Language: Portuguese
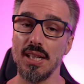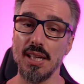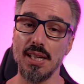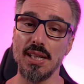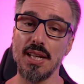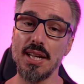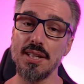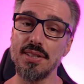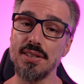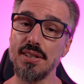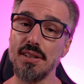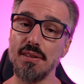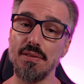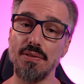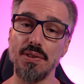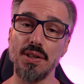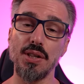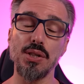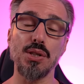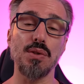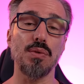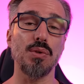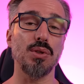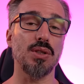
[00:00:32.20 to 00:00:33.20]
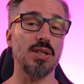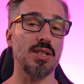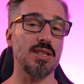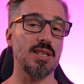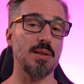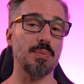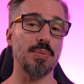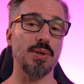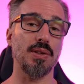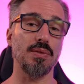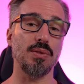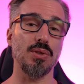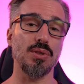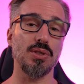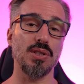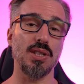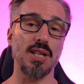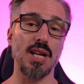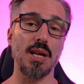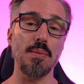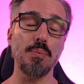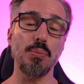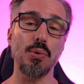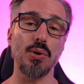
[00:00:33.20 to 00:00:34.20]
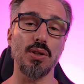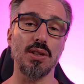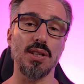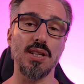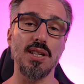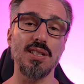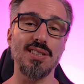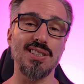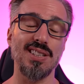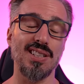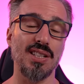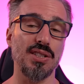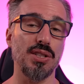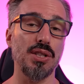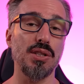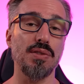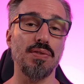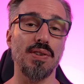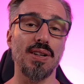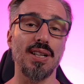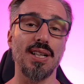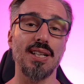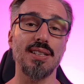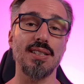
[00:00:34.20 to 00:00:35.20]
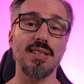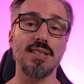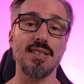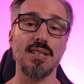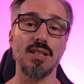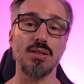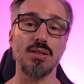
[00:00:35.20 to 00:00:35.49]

E nesse vídeo eu vou trazer para você a importância da gente falar nesse